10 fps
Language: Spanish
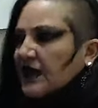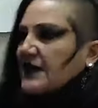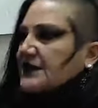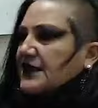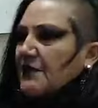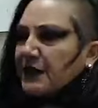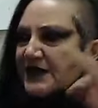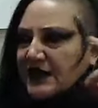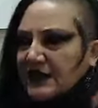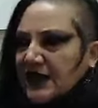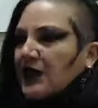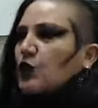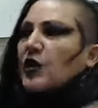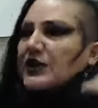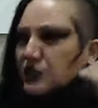se ha
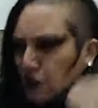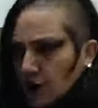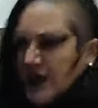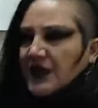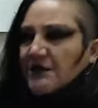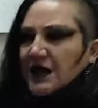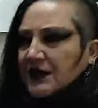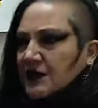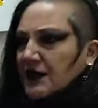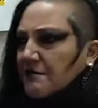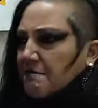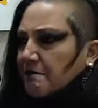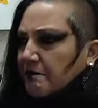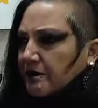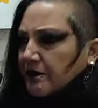presentado estúpidamente,
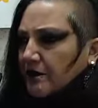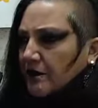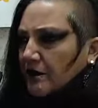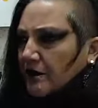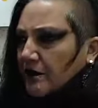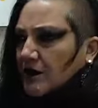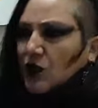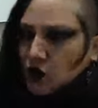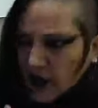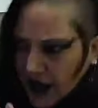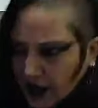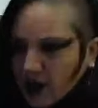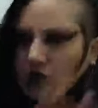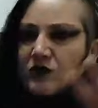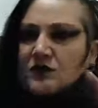no tengo
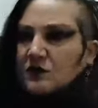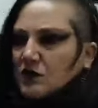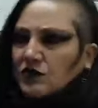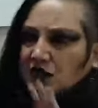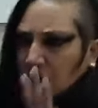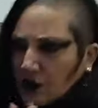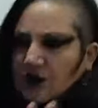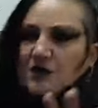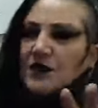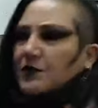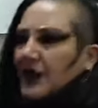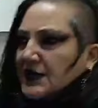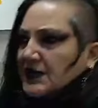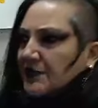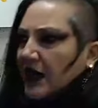un, sinónimo para
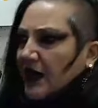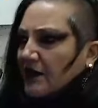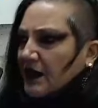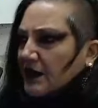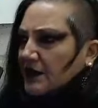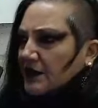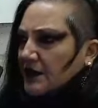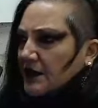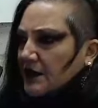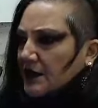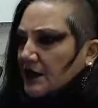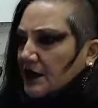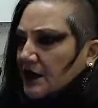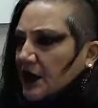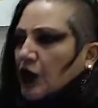esa palabra,
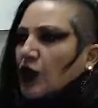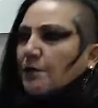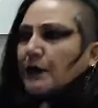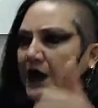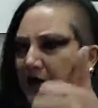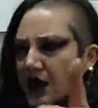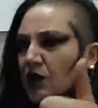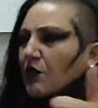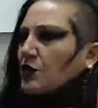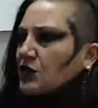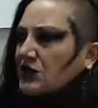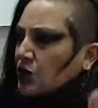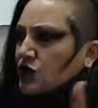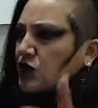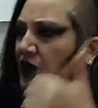primero como un
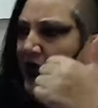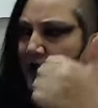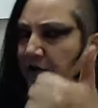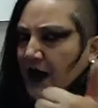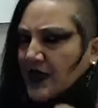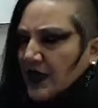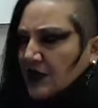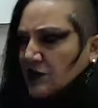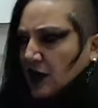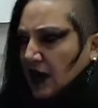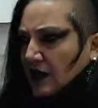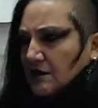discurso de campaña electoral.